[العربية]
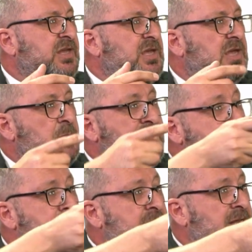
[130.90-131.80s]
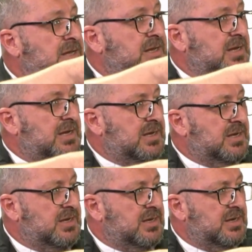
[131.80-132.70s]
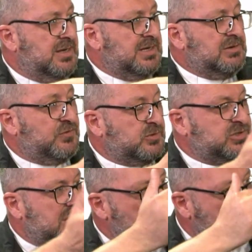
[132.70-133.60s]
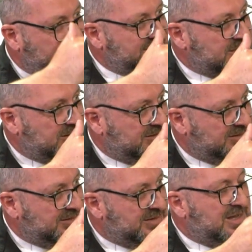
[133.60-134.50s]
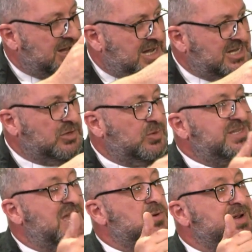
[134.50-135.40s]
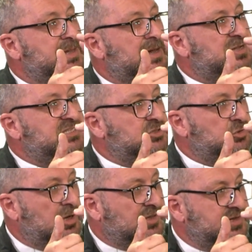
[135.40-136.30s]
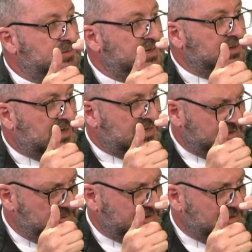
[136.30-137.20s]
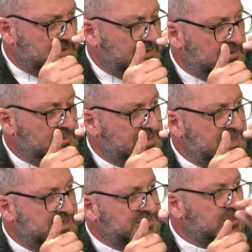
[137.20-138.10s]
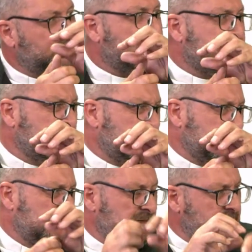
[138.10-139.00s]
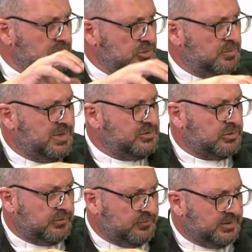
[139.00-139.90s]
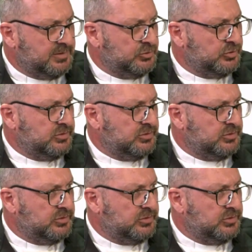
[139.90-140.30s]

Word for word: من آه، الفرس كانوا ماخذينها نعم. اعادها وداها وين على مدينته العظيمه عاصمه البلاد القسطنطينيه اللي هي نعم. اليوم ما يعرف بمدن